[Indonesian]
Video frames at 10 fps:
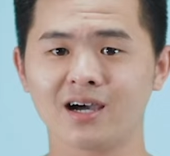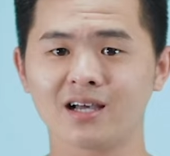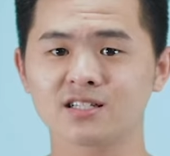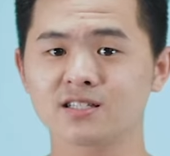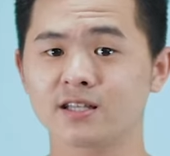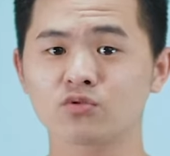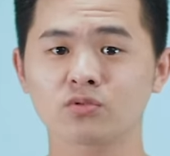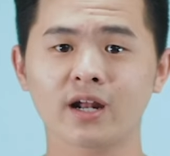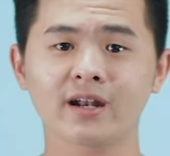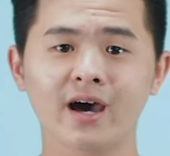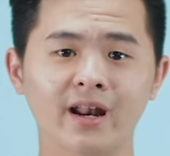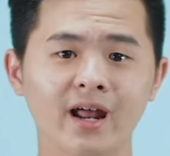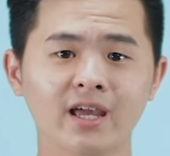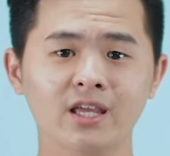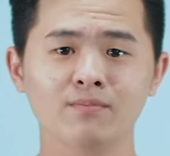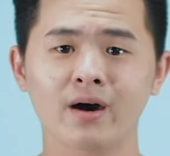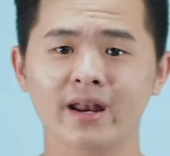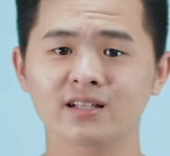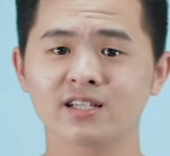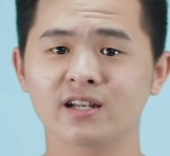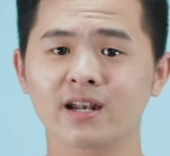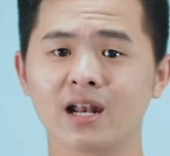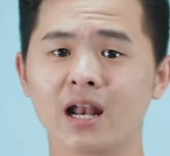asisten sutradara ibarat jenderal